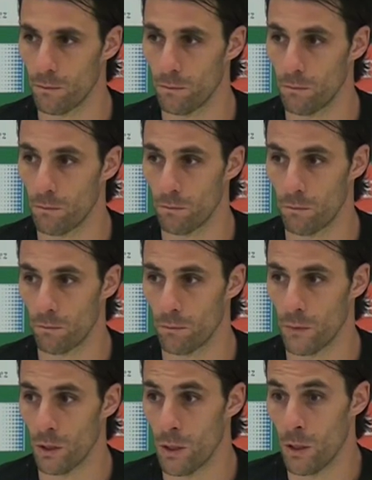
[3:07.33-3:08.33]

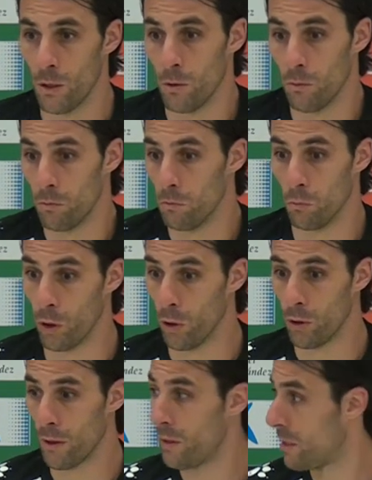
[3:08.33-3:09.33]
aprovecharla?
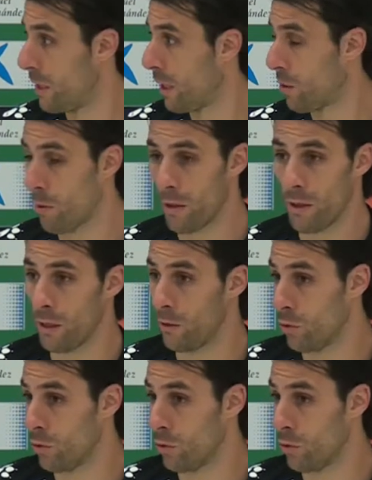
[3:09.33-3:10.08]
Bueno, necesidad, como decía,